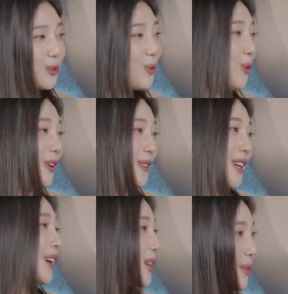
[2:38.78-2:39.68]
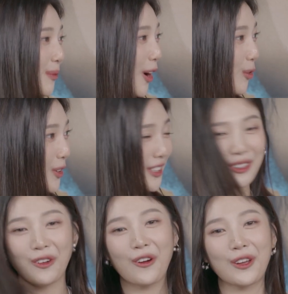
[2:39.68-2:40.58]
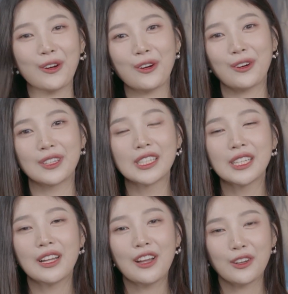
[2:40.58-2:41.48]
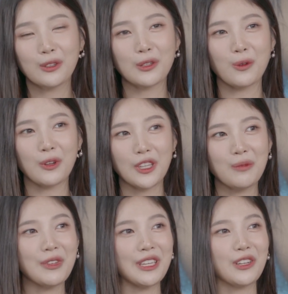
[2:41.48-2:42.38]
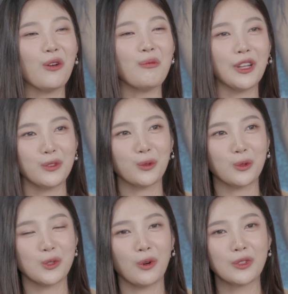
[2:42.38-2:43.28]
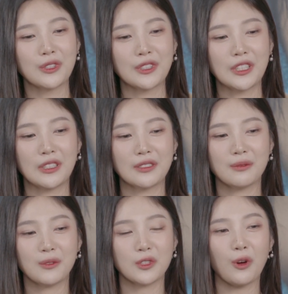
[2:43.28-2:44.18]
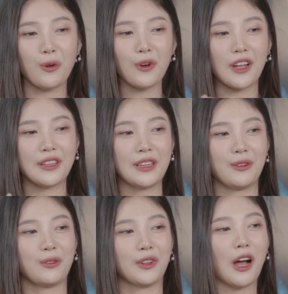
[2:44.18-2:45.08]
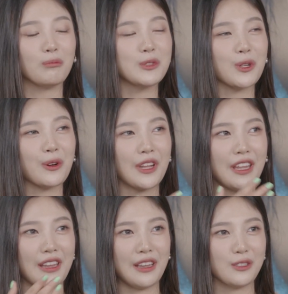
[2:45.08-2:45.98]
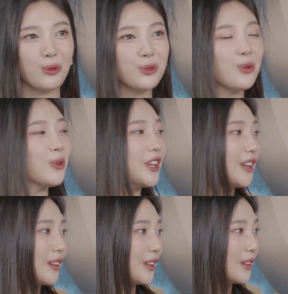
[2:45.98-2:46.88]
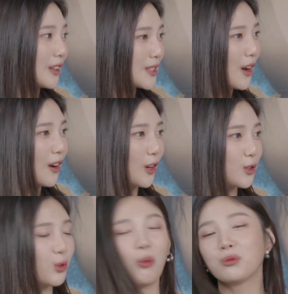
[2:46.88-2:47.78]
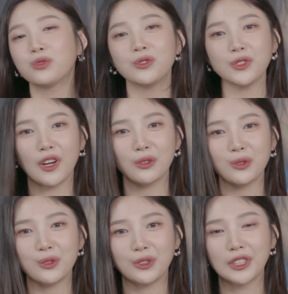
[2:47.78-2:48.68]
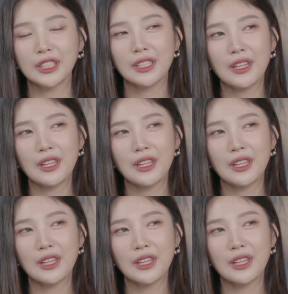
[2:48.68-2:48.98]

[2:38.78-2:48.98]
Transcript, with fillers: 또 오히려 제가 힘을 받고 그렇죠. 있는 거예요. 그래서 이미 이것만으로도 저는 이 서로 간의 이런 감정의 소통이 됐다 생각해서 너무 뿌듯하고, 음.